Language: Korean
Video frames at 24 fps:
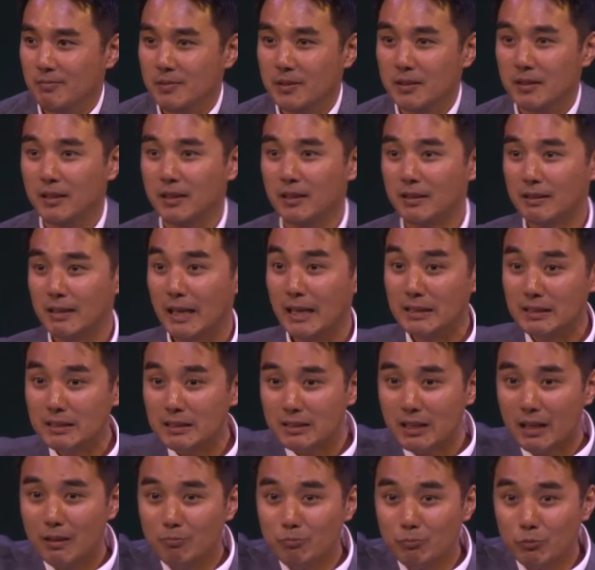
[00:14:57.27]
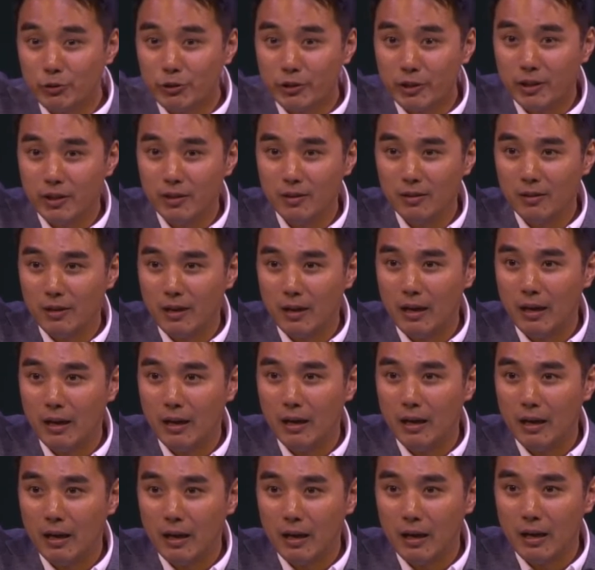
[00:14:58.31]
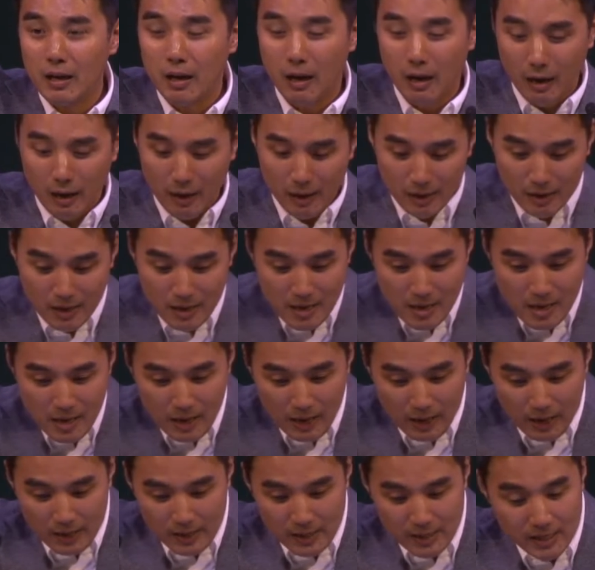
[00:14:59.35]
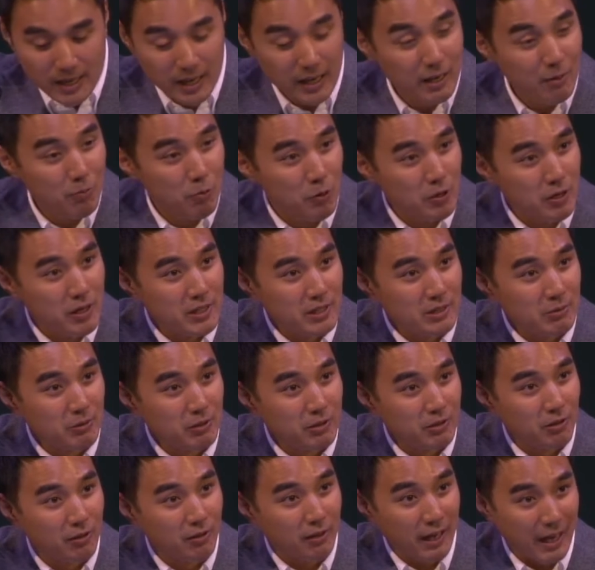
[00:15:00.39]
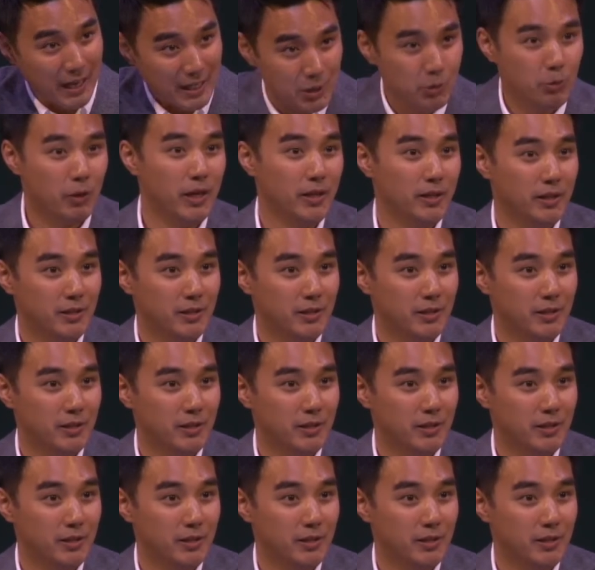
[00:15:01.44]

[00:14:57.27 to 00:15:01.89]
그러니까 따뜻한 물을 아, 아, 히에라볼리에서부터 가져와야